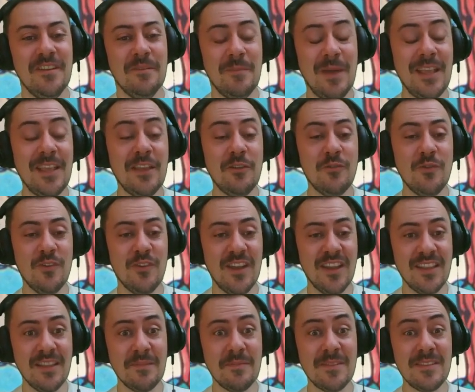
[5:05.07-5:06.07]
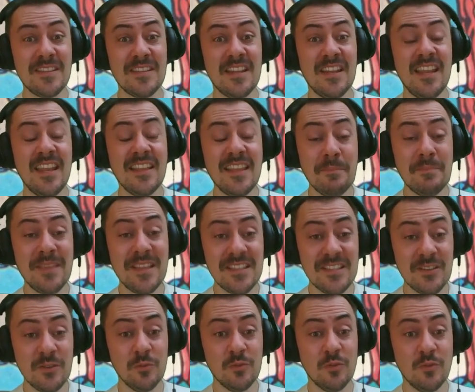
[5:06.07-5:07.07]
Bah, il y a eu
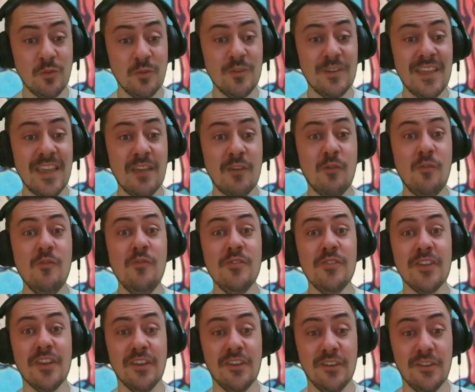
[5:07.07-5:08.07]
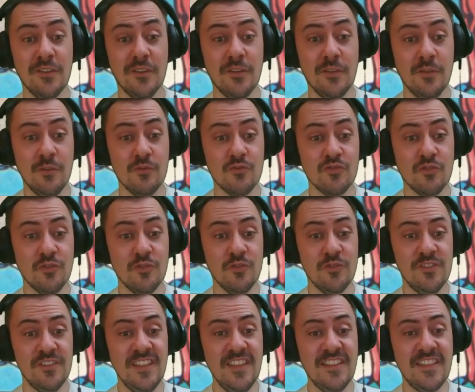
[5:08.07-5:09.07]
l'adaptation de Donkey Kong, euh, le
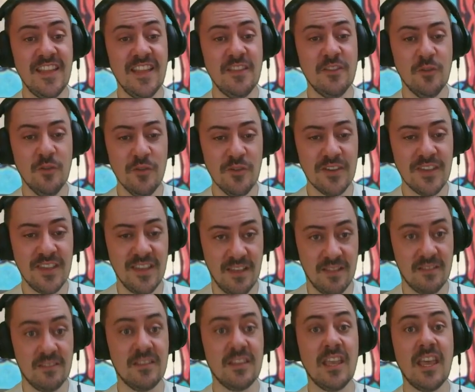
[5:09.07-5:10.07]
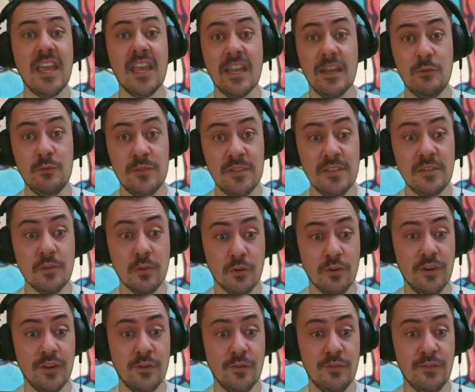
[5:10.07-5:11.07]
jeu Nintendo, qui est très réussi sur
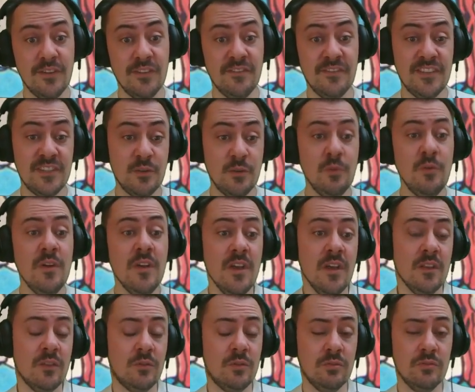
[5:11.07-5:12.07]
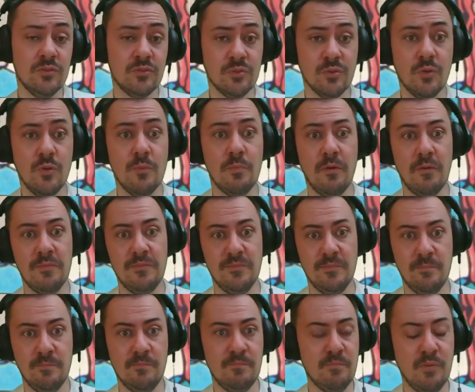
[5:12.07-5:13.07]
ColecoVision. Toujours le
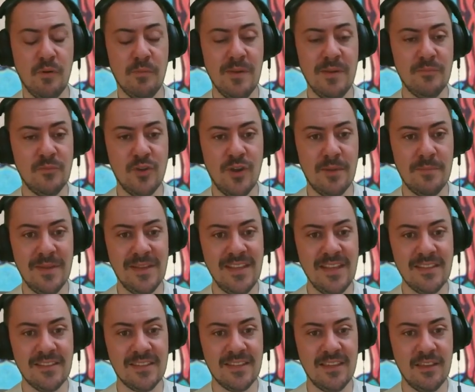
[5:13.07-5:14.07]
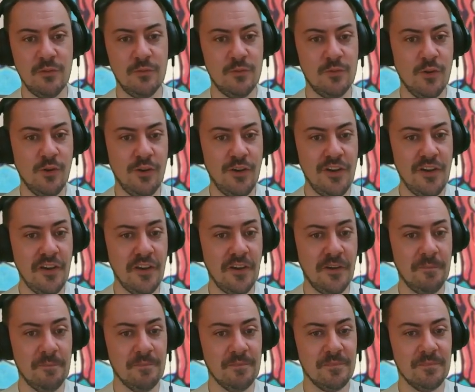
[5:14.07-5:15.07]
problème de la manette qui est une
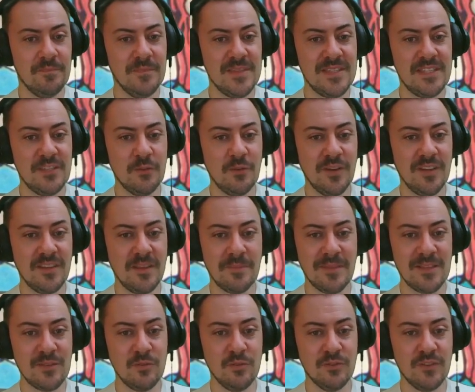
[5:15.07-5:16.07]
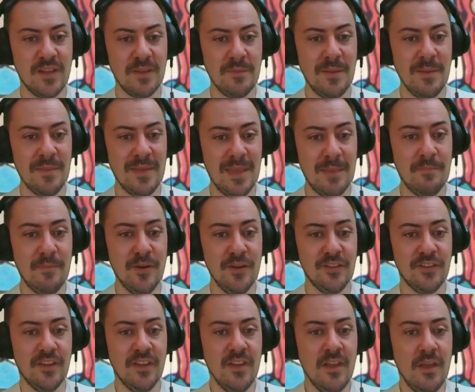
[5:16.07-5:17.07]
horreur, mais sinon l'adaptation en elle-même est
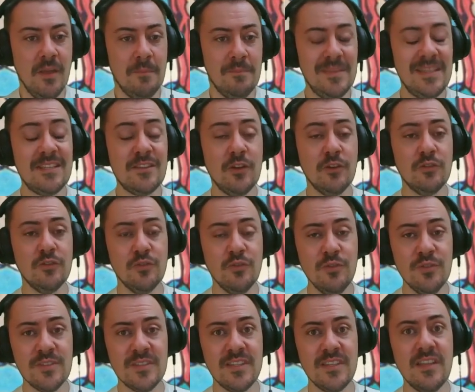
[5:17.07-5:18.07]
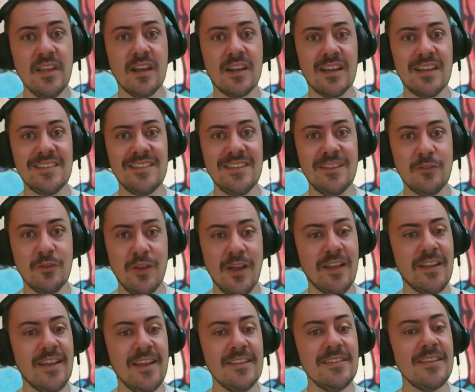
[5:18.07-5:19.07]
bonne. Mister Do aussi, un classique de
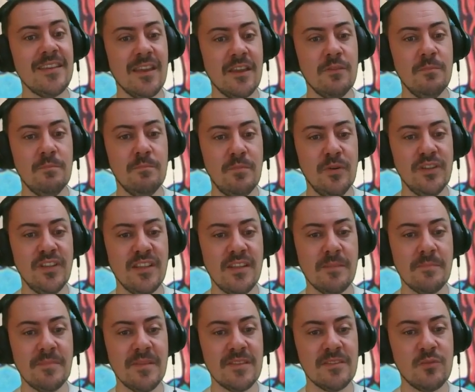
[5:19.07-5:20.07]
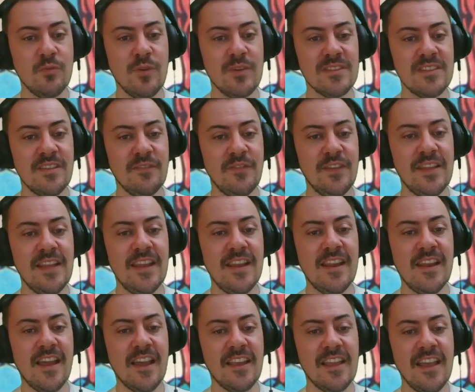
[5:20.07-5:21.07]
l'arcade, qui a une bonne adaptation assez fidèle
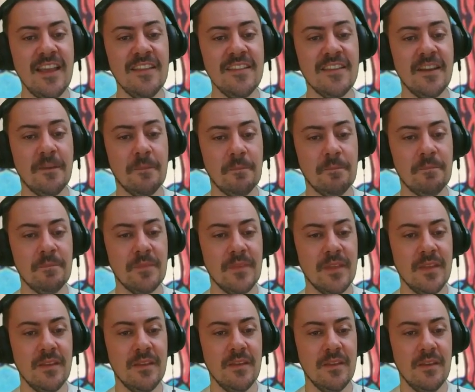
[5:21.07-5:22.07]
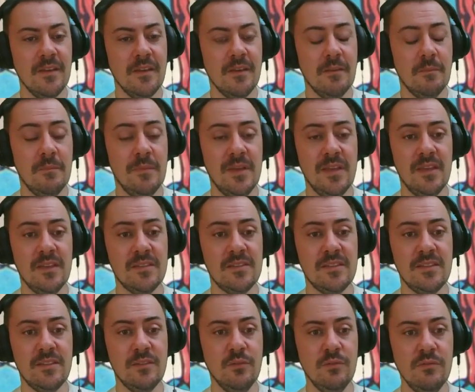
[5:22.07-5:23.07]
à l'arcade. Mais
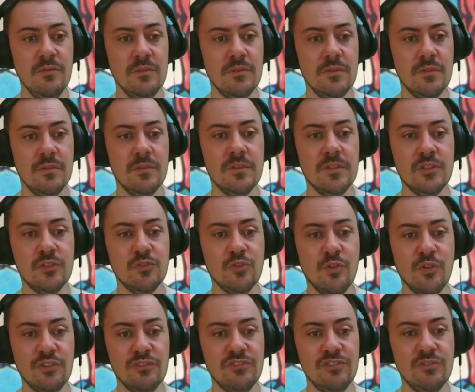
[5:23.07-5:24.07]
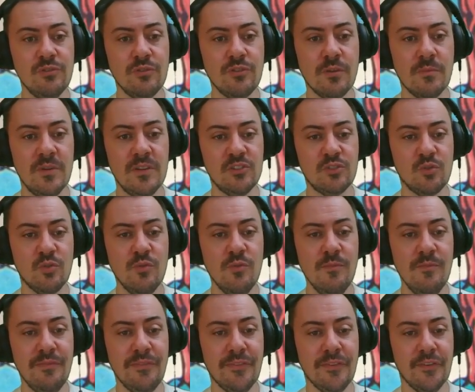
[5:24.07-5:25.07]
sinon, euh, des jeux originaux comme les
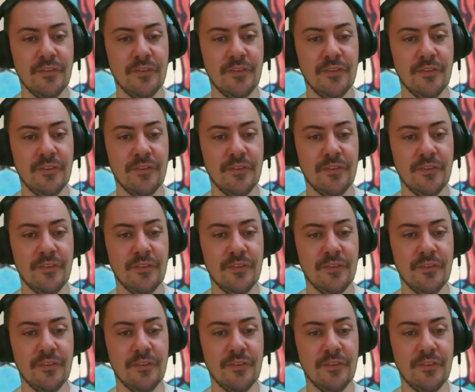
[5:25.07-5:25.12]
Schtroumpfs...